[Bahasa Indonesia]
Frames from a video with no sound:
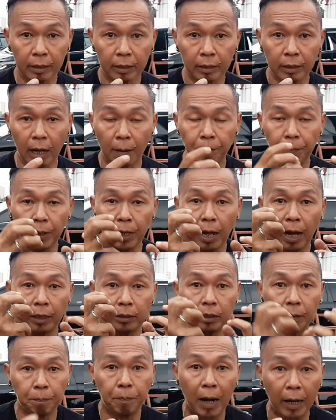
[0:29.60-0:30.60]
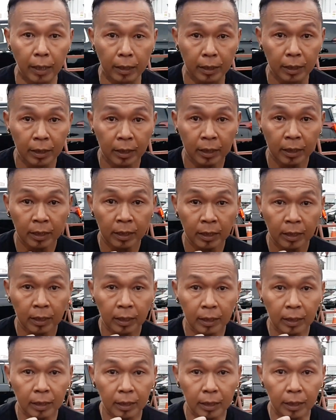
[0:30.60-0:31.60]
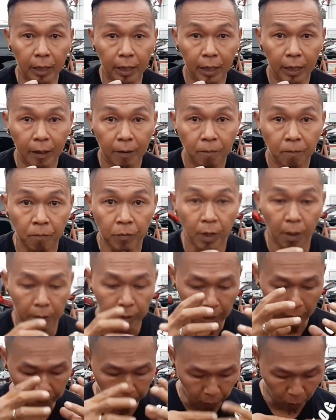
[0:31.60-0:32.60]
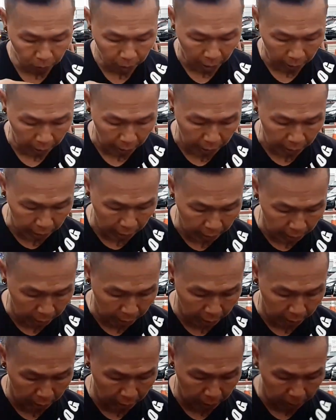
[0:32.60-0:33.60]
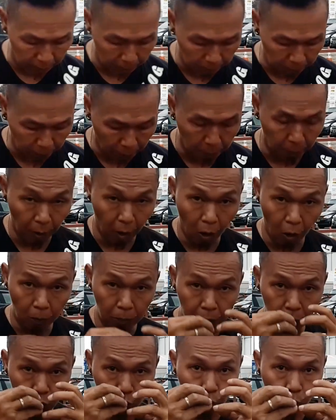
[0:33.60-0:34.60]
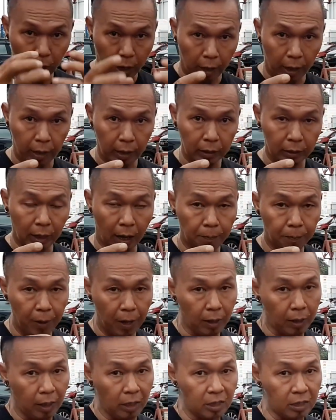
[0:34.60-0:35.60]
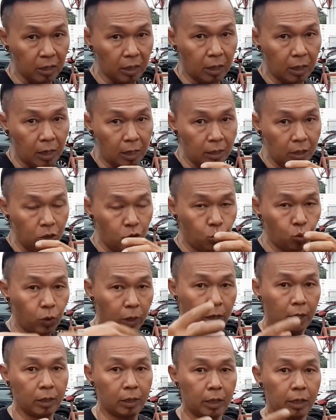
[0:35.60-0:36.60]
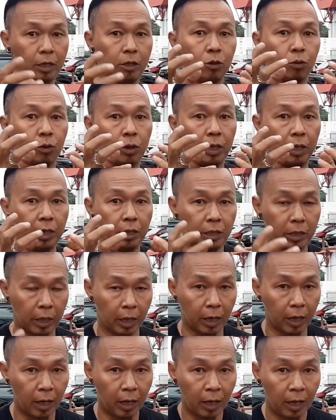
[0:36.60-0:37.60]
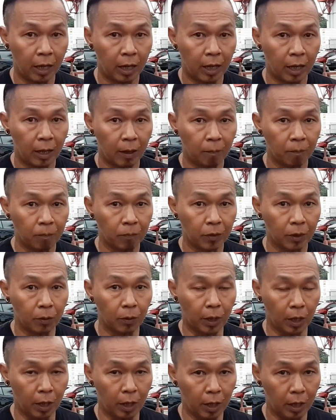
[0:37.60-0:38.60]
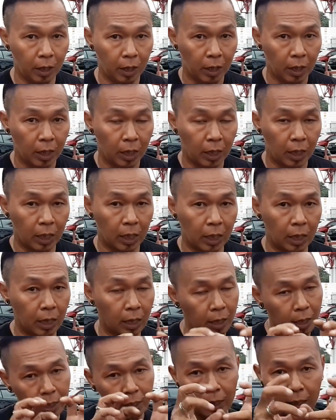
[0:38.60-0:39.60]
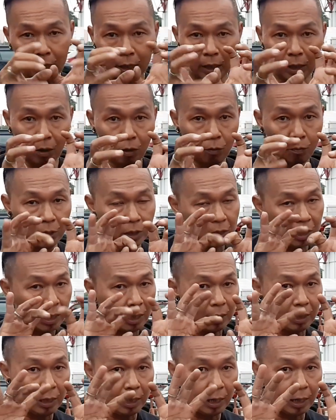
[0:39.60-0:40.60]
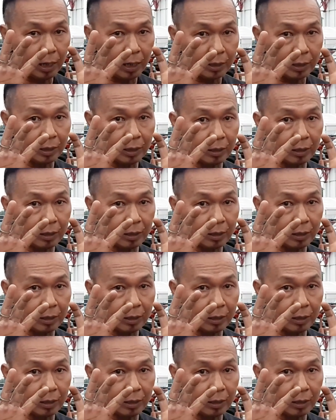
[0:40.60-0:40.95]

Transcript: tapi ajib banget ya. Dan produk ini belum dijual tapi akan segera dijual di Indonesia. Oke. Okay? Dan lu bisa lihat